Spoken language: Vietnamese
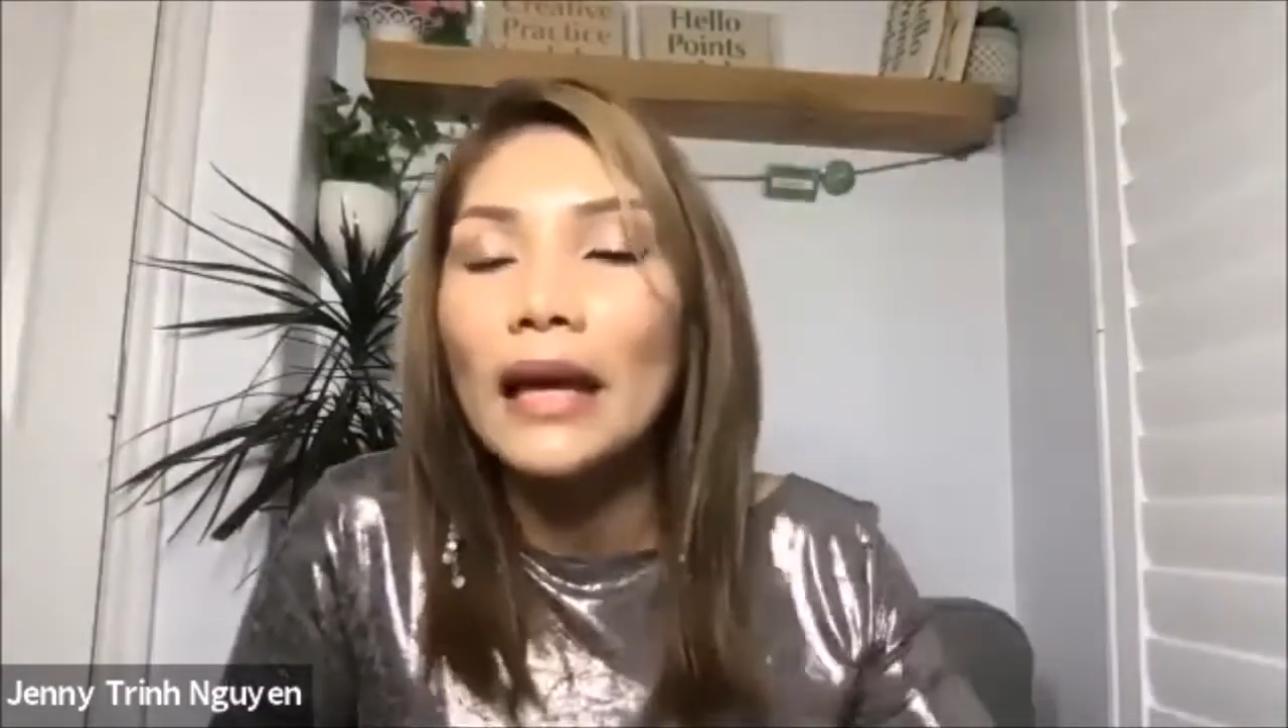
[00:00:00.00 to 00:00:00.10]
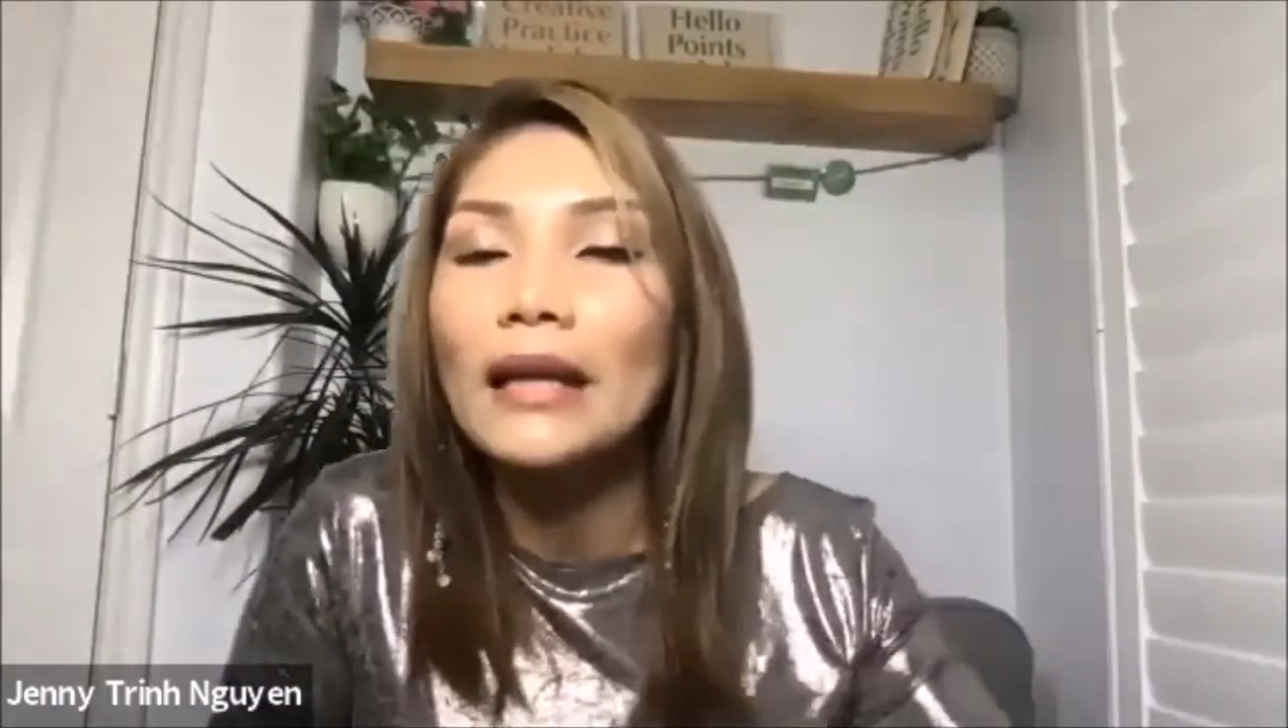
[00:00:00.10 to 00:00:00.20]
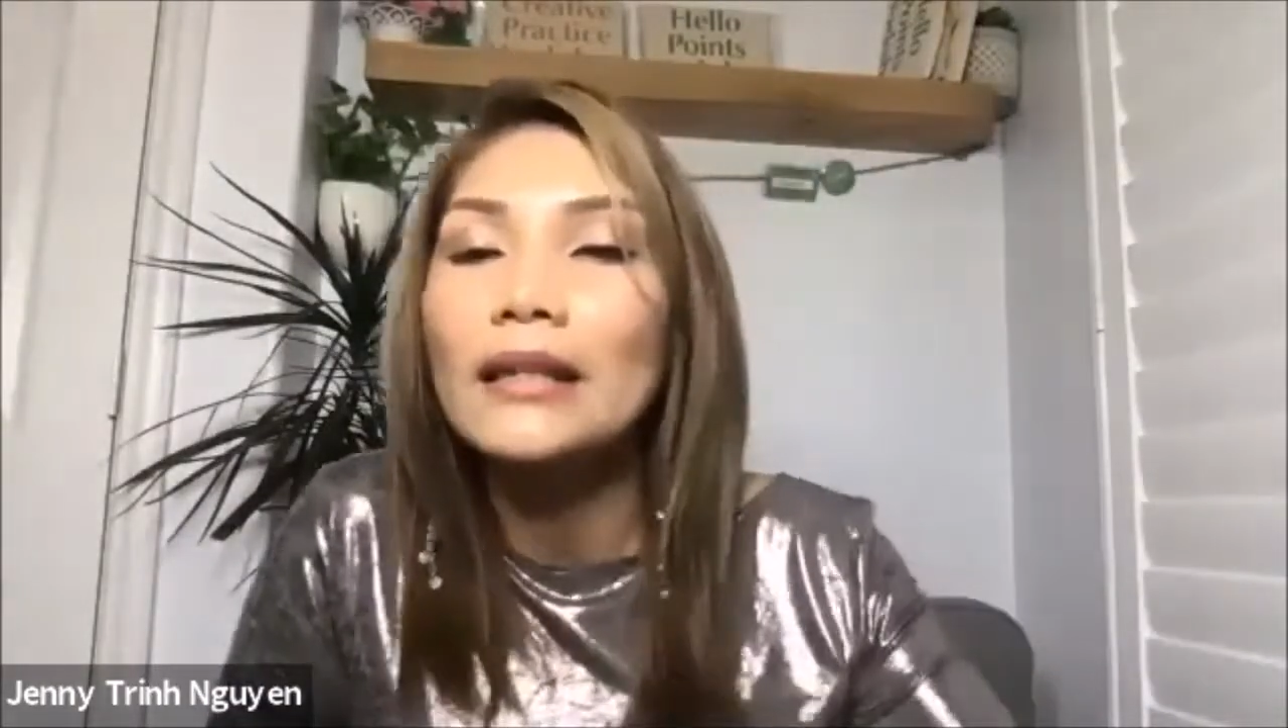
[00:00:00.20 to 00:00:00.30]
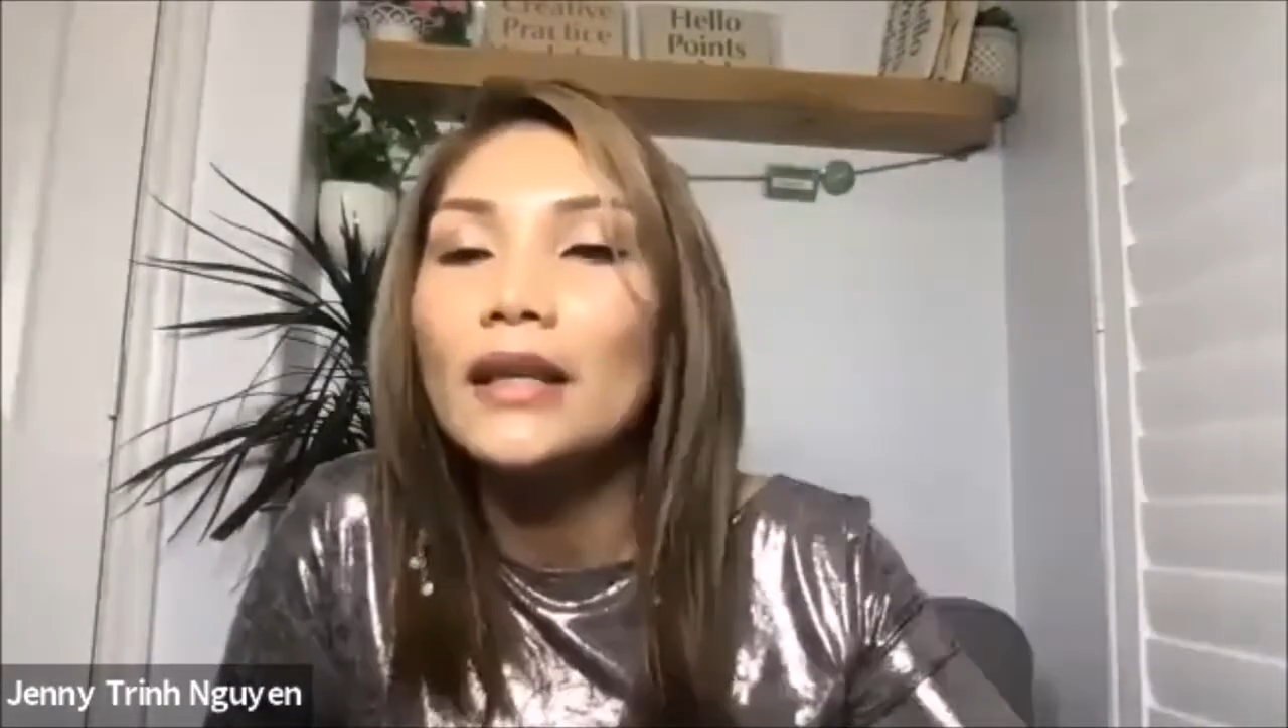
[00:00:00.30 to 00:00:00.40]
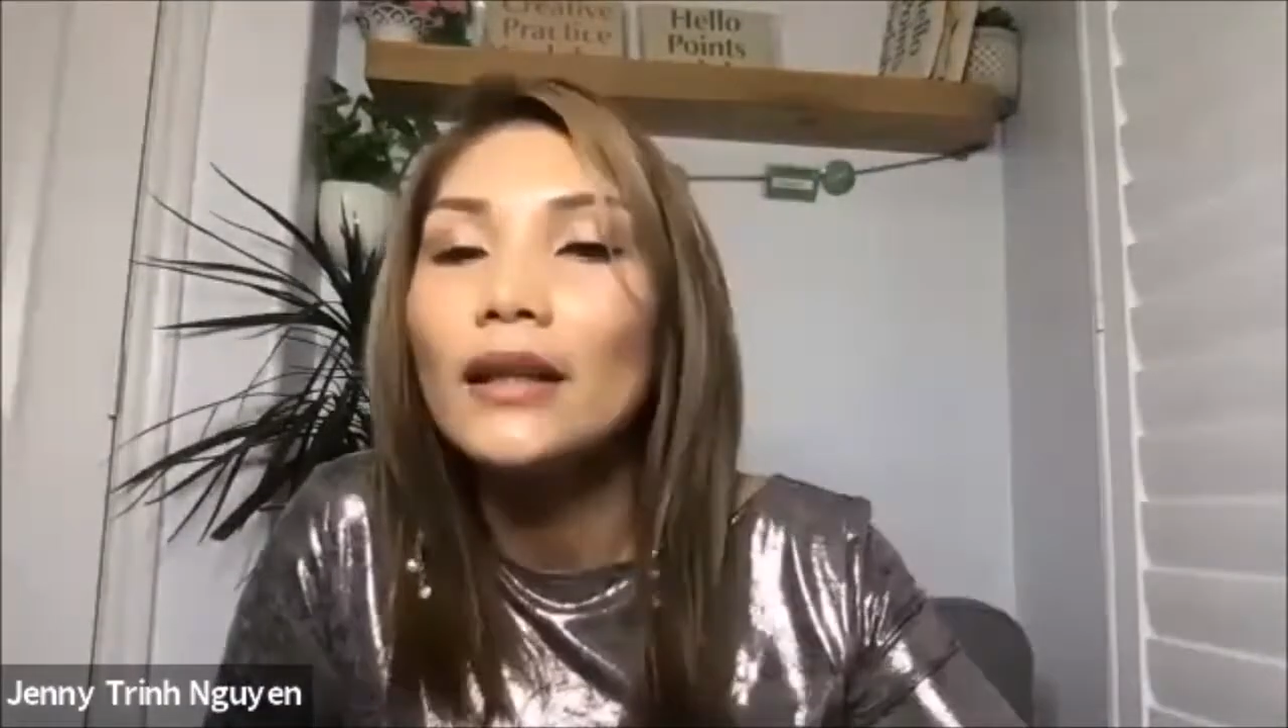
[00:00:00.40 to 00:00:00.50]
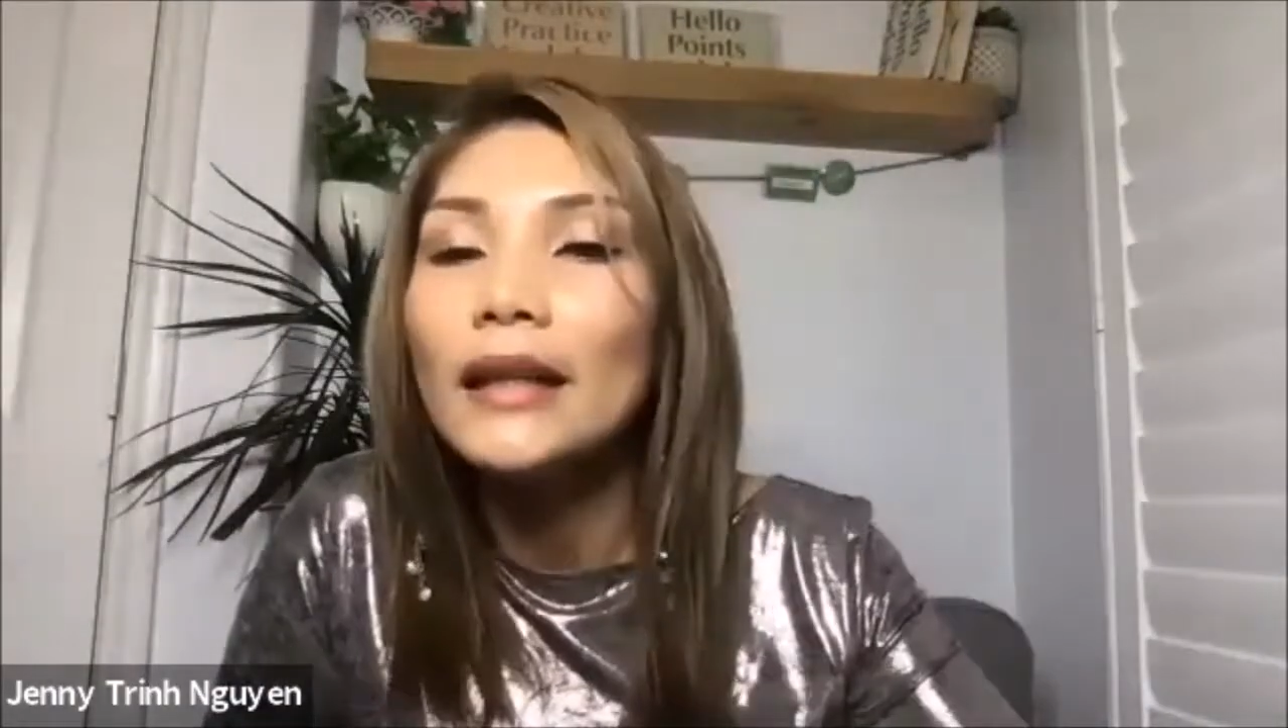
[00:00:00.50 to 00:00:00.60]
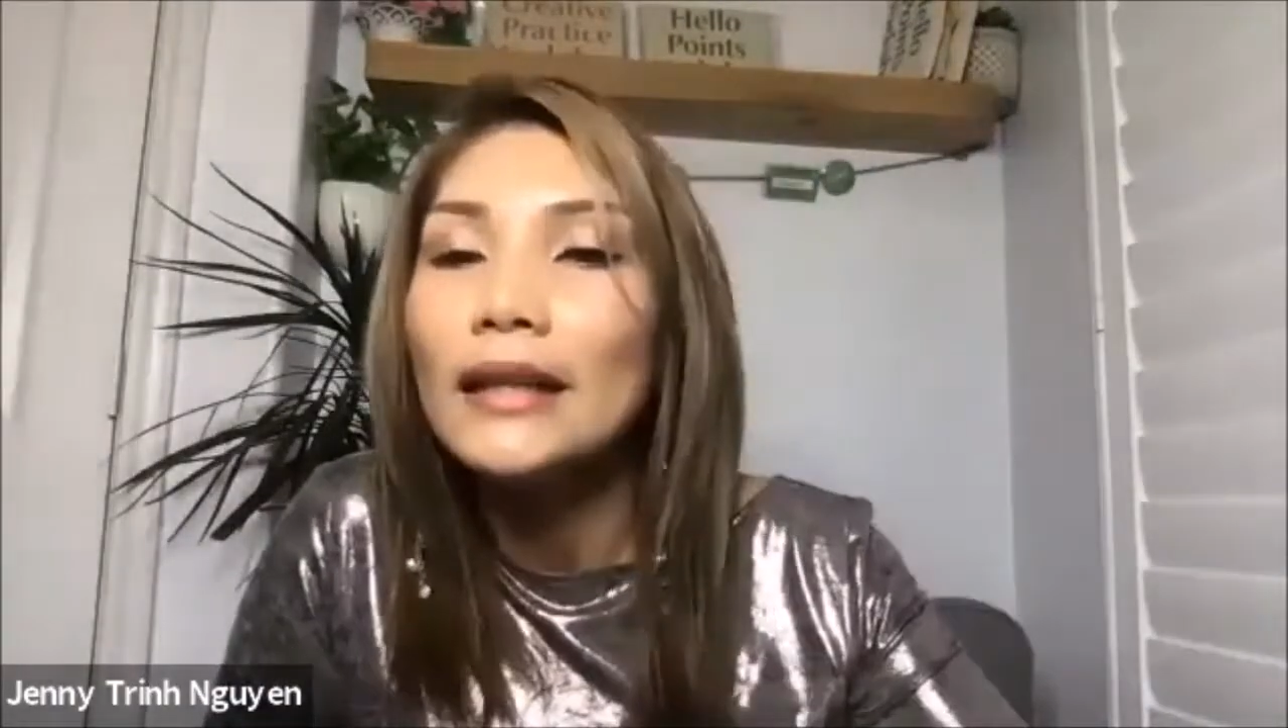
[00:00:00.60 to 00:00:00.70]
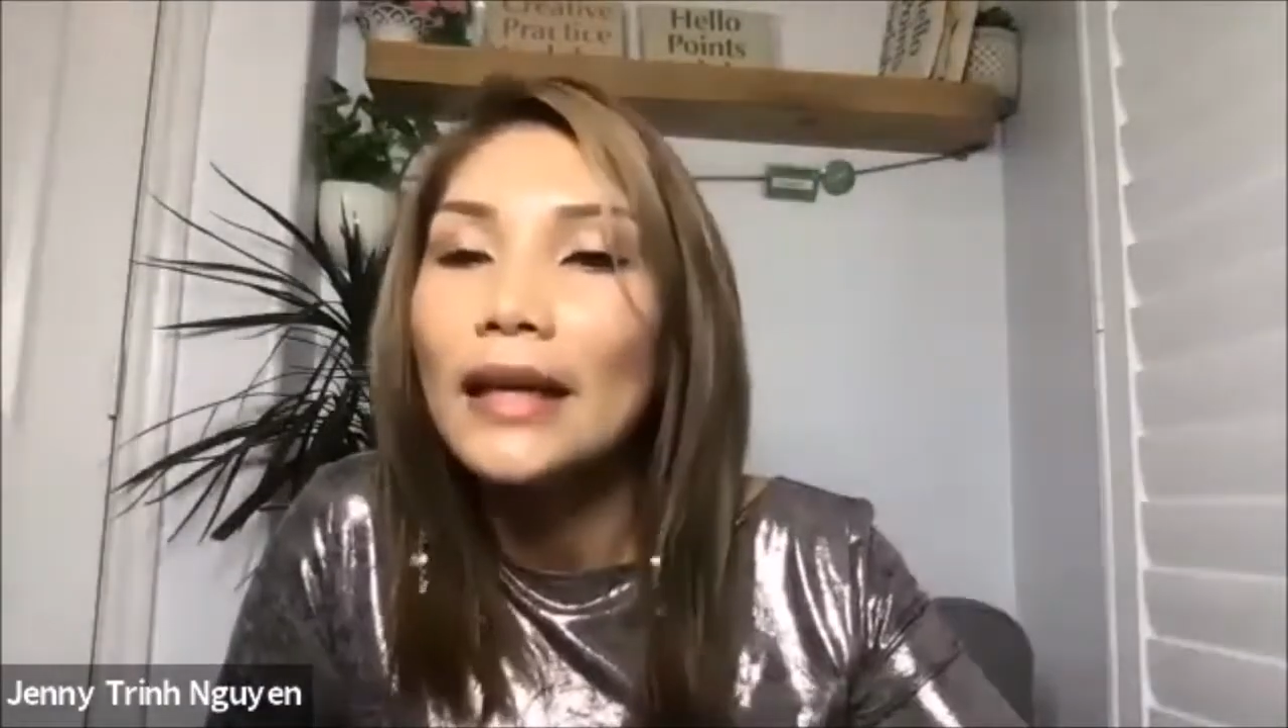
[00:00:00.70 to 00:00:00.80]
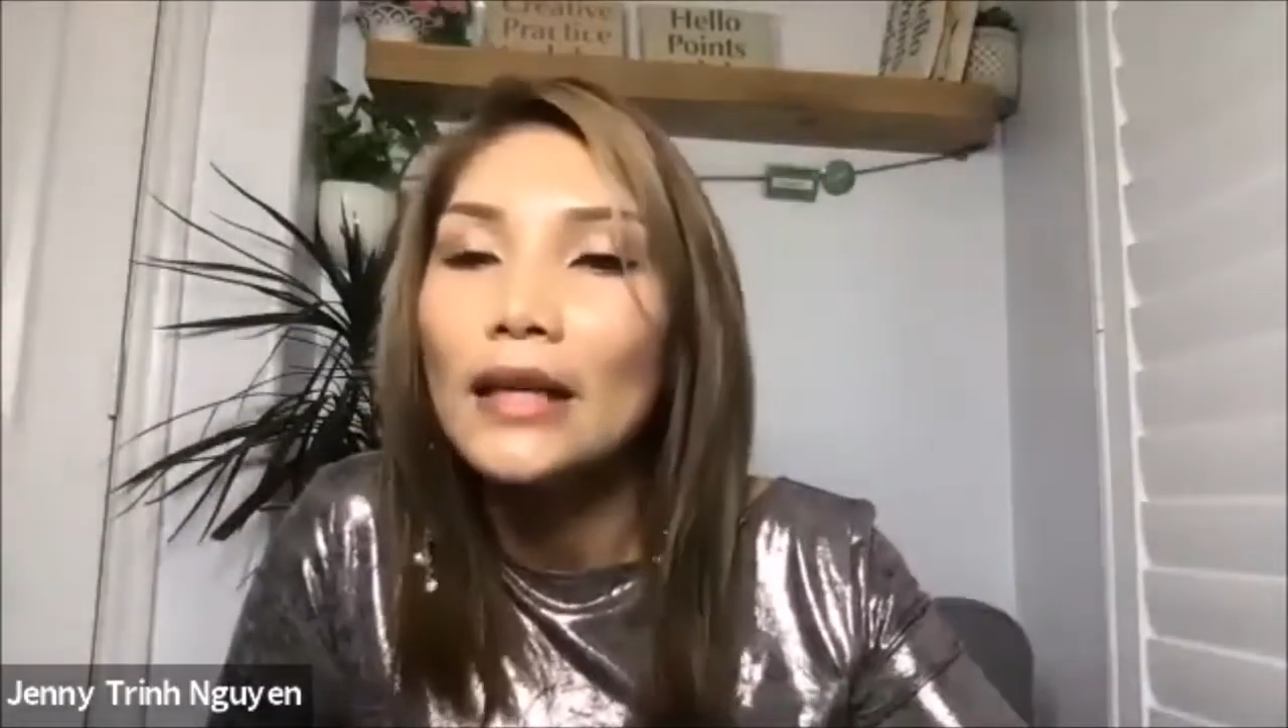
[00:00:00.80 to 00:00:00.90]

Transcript: thì anh chị có thể